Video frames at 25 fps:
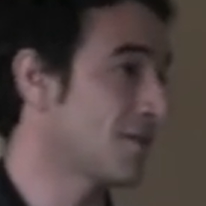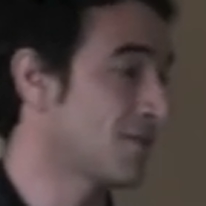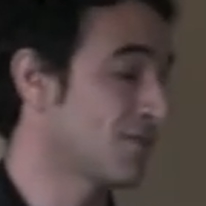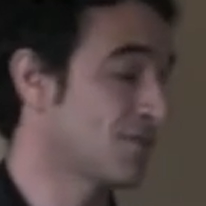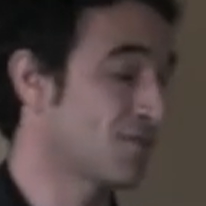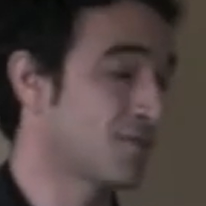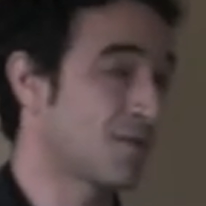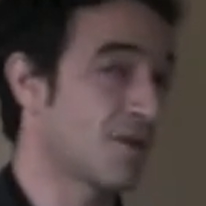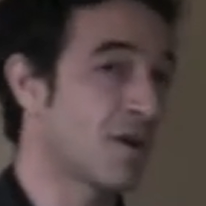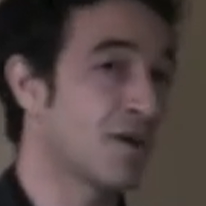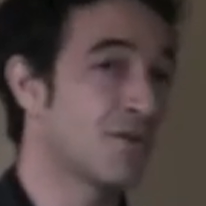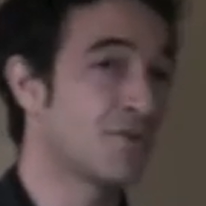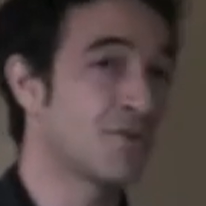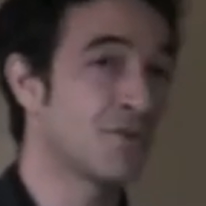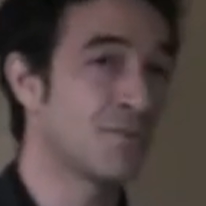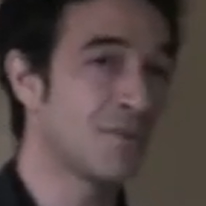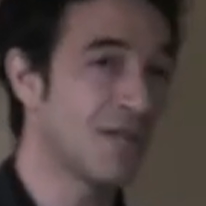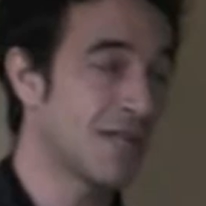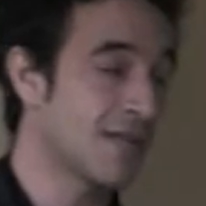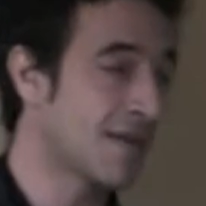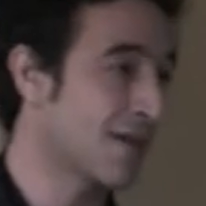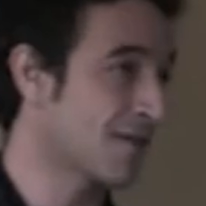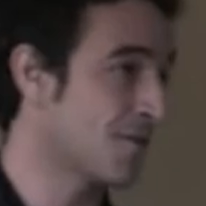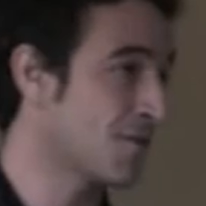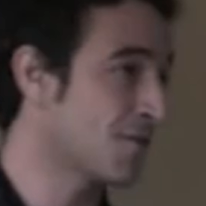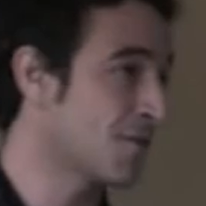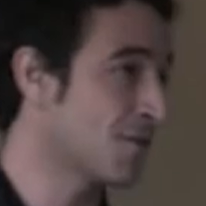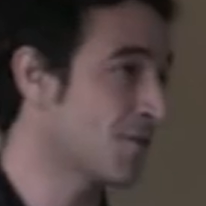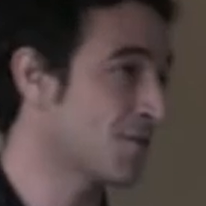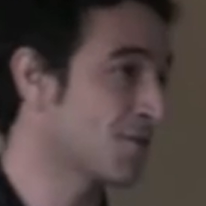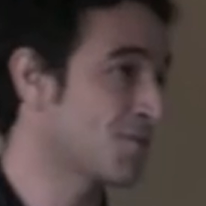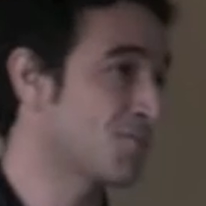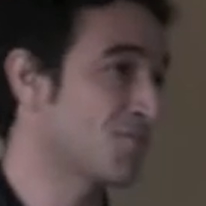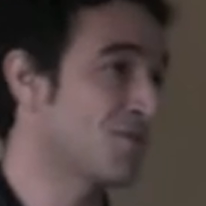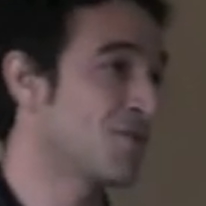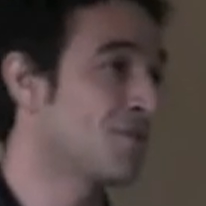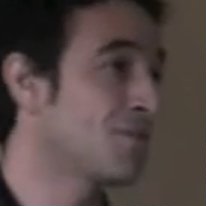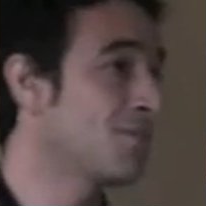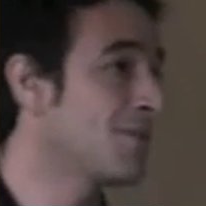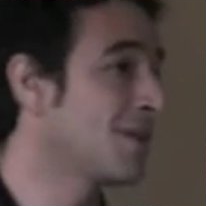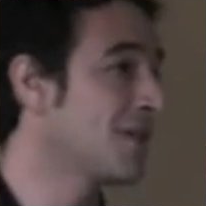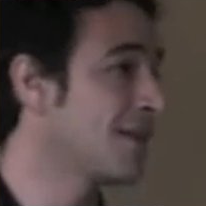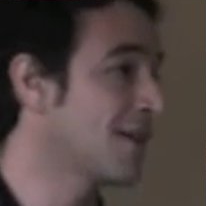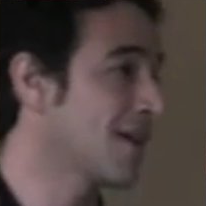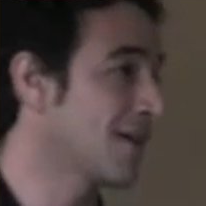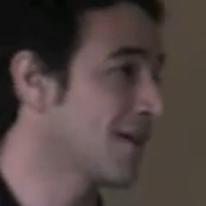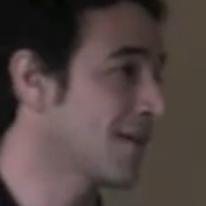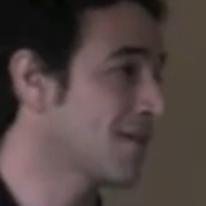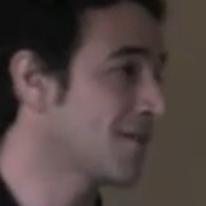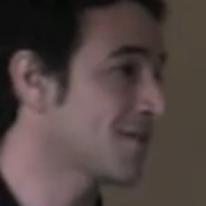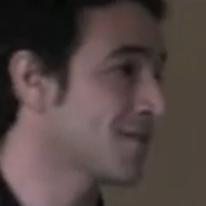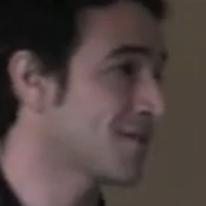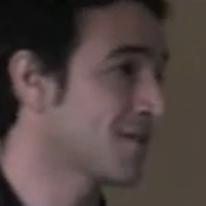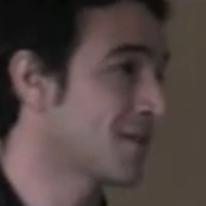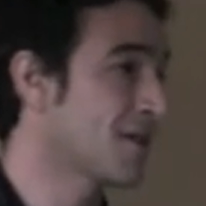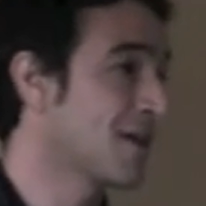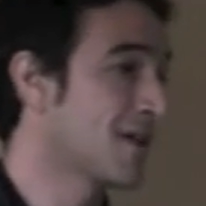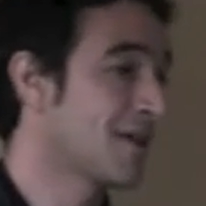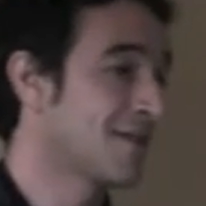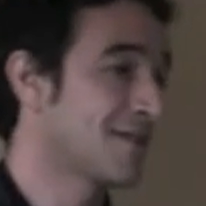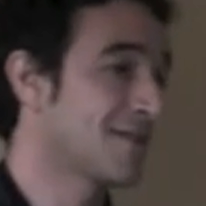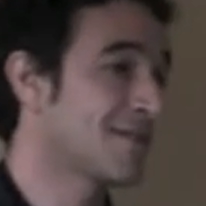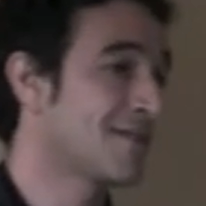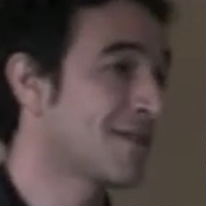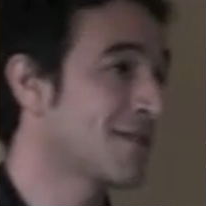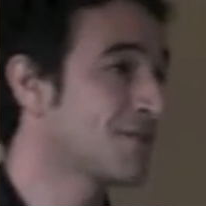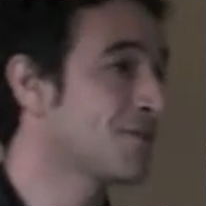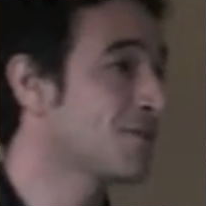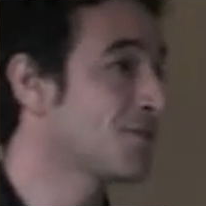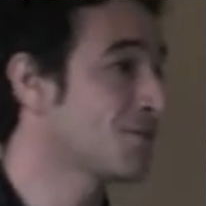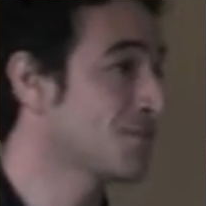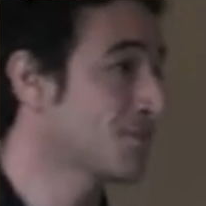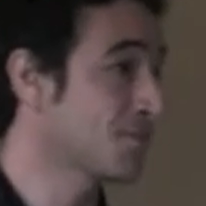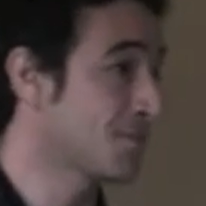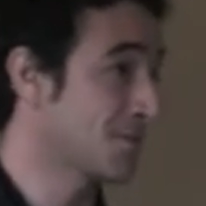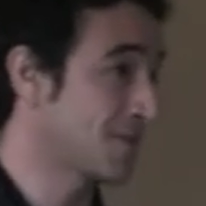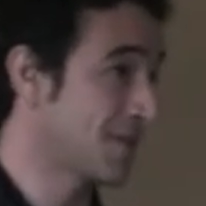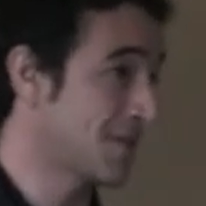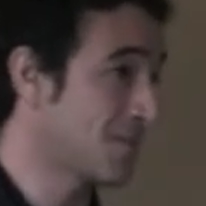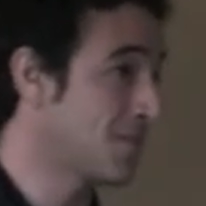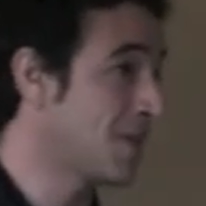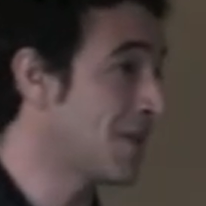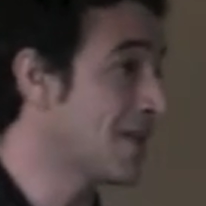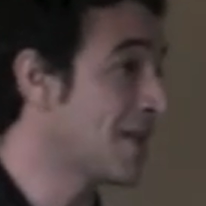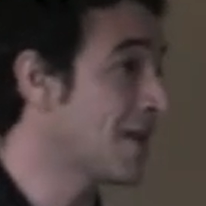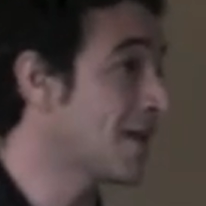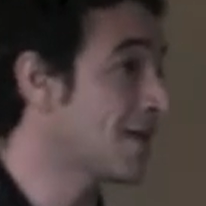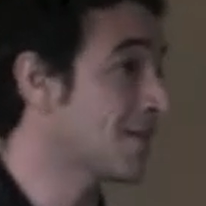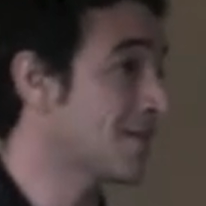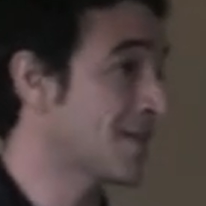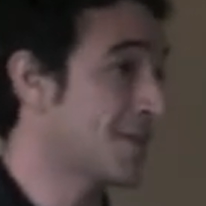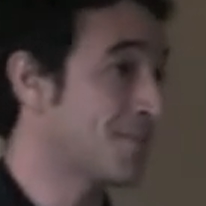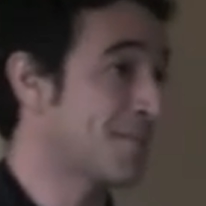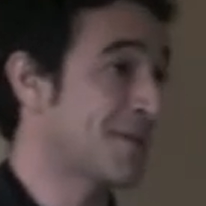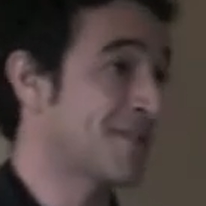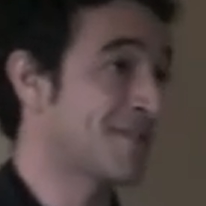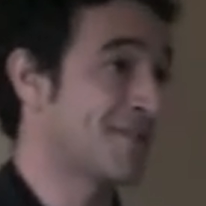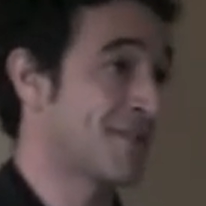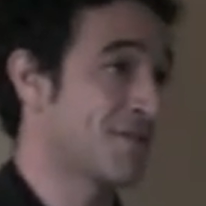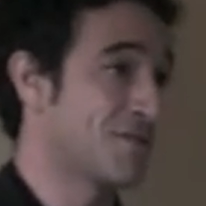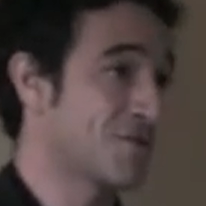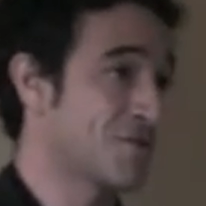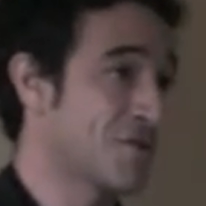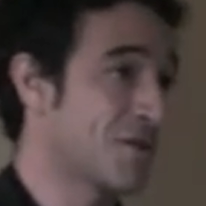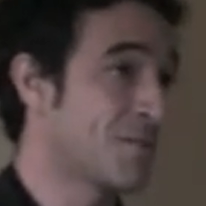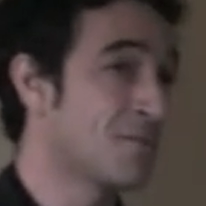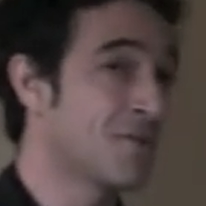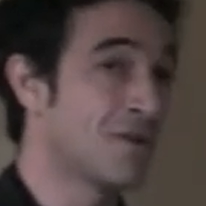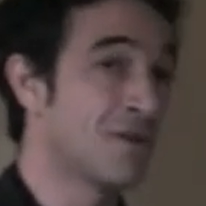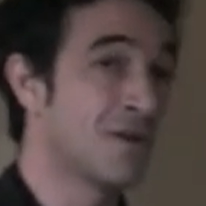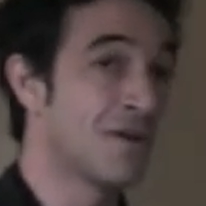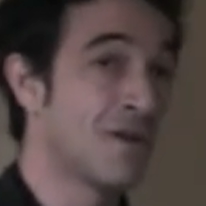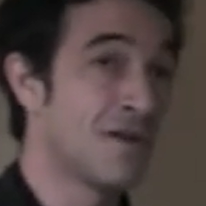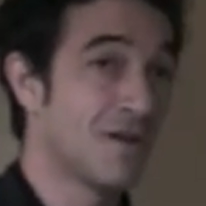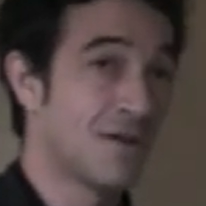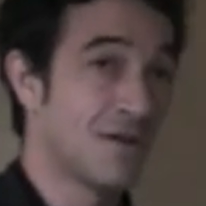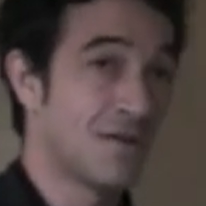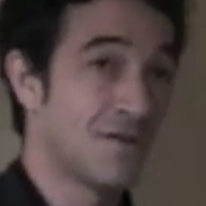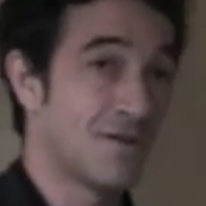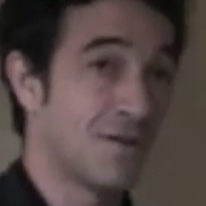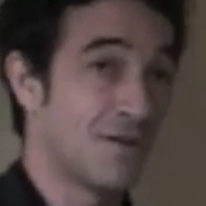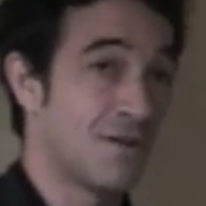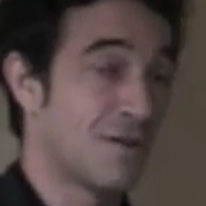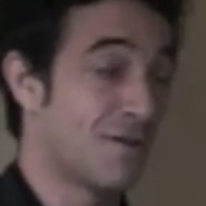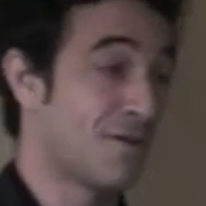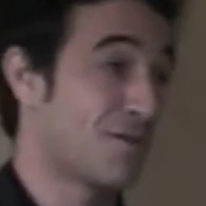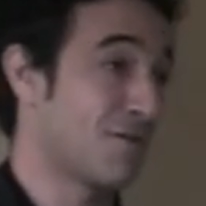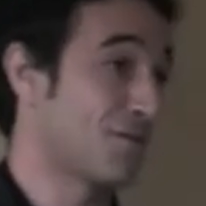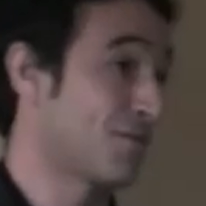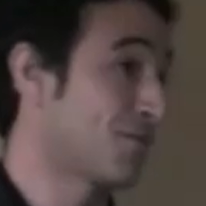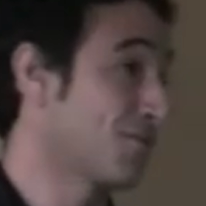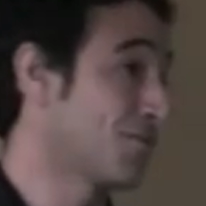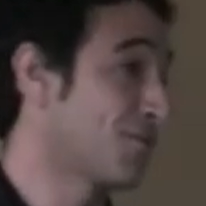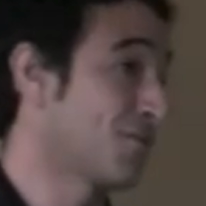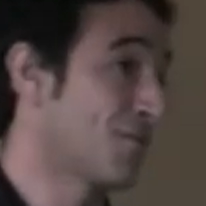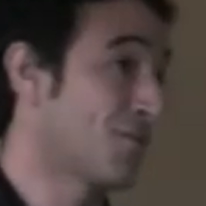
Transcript: Donc en 2014 puis 2015, des actions similaires Tapas and Job euh,